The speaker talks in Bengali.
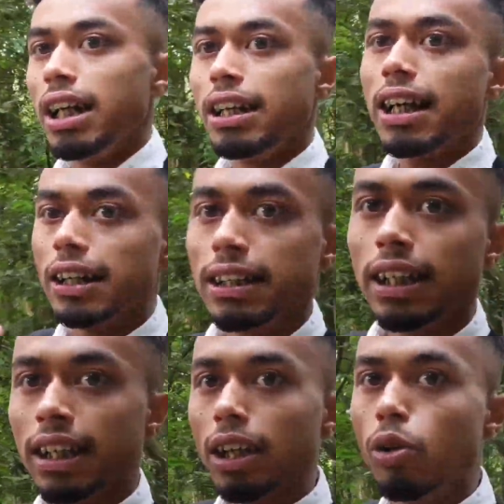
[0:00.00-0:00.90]
এইখান
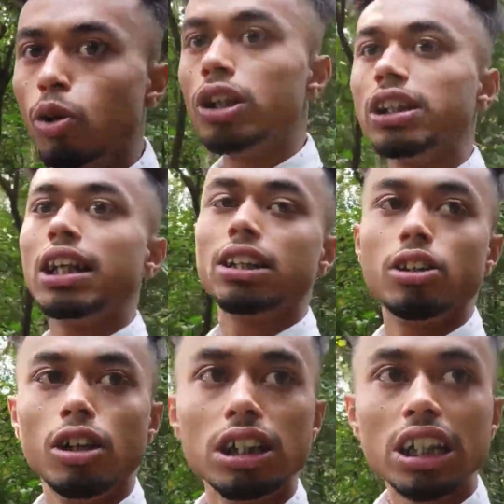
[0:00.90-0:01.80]
থেকে হরিণ দেখতে
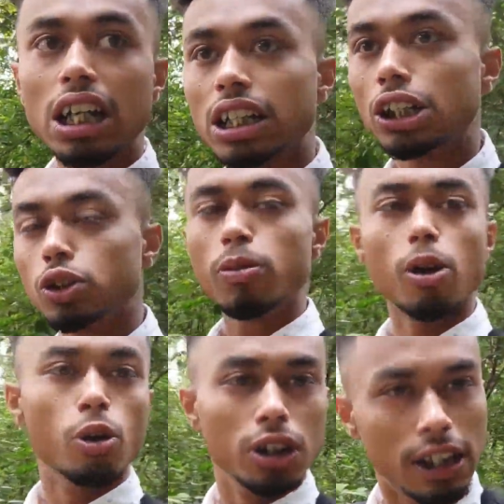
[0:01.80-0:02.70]
হলে চারটের সময়
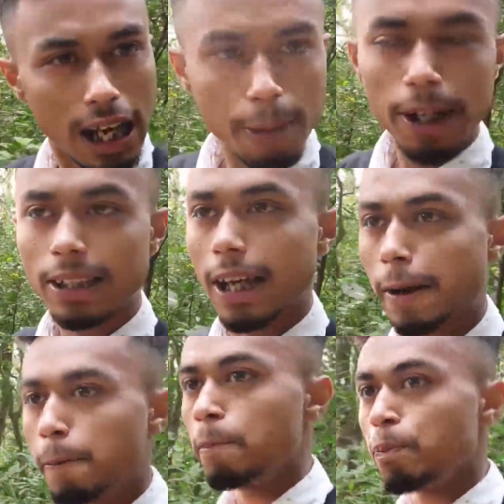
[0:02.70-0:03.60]
হরিণের খাবার দেয়
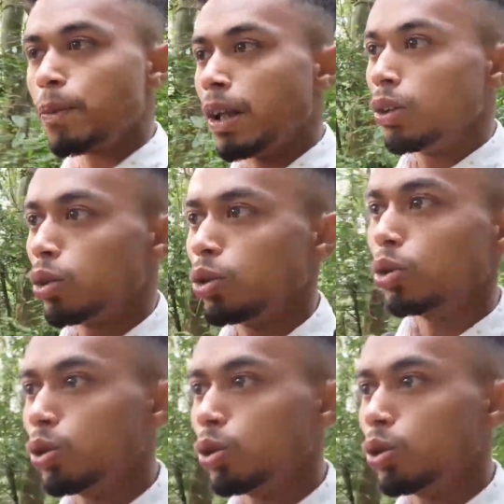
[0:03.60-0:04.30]
তো